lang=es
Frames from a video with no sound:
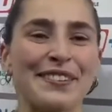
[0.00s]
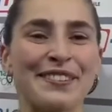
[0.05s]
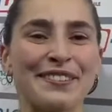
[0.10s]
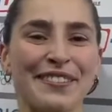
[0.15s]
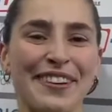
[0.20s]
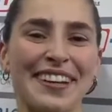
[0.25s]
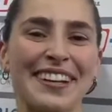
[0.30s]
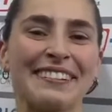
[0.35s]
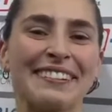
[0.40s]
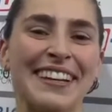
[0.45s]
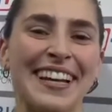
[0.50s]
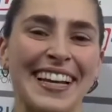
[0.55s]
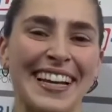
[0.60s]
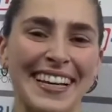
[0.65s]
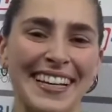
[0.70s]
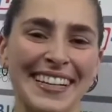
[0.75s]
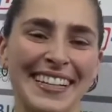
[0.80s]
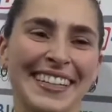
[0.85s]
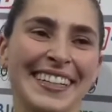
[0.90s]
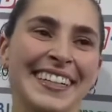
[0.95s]
mi país
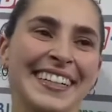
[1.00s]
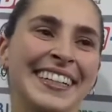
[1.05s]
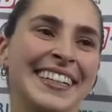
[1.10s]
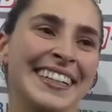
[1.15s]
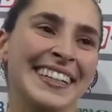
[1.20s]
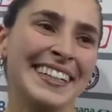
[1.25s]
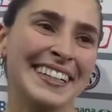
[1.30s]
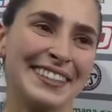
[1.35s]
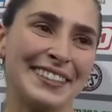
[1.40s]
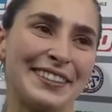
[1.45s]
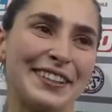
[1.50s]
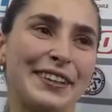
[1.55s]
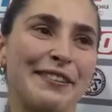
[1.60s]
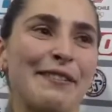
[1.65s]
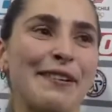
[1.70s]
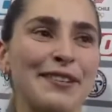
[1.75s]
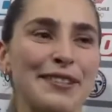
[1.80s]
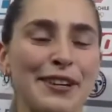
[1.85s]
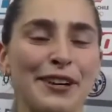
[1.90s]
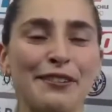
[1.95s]

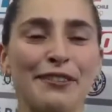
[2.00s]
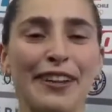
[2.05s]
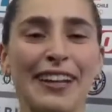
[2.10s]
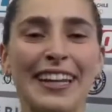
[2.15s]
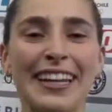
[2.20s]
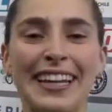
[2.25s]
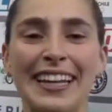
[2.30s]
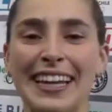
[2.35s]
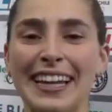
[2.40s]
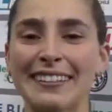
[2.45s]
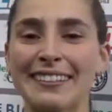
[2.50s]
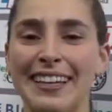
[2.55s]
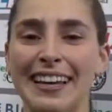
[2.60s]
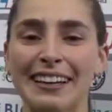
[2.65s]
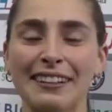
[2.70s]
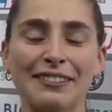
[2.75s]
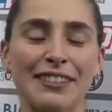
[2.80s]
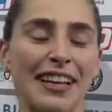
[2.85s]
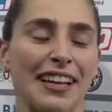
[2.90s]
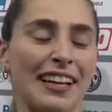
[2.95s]
Estoy demasiado feliz,
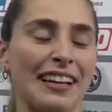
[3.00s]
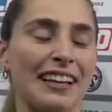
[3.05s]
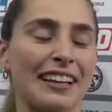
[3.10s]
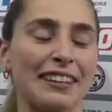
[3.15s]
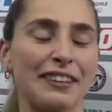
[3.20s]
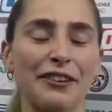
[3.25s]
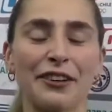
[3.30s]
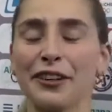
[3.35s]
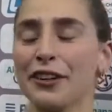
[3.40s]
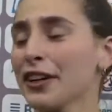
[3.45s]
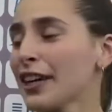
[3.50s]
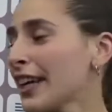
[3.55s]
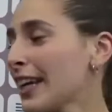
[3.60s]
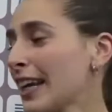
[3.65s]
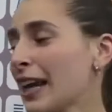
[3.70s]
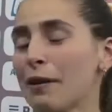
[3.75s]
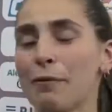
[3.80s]
gracias. O sea, yo creo que el